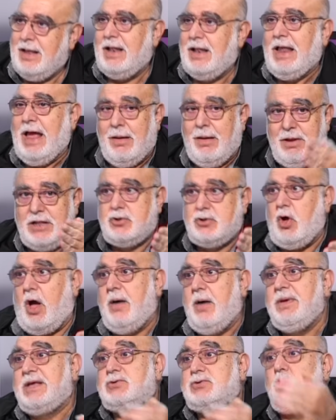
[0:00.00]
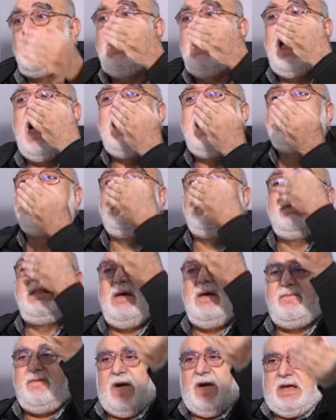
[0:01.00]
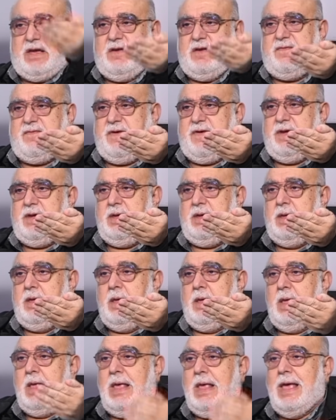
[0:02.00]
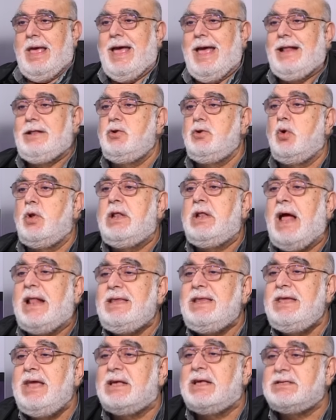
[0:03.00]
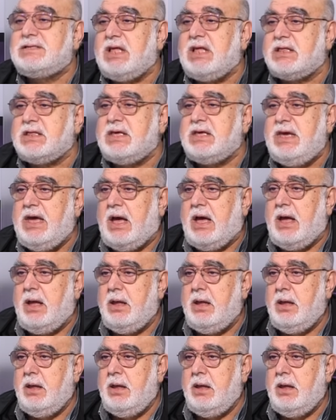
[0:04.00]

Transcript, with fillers: اللي عملته حماس واللي هيدا بدنا نفكر فيه انه لن يستطيع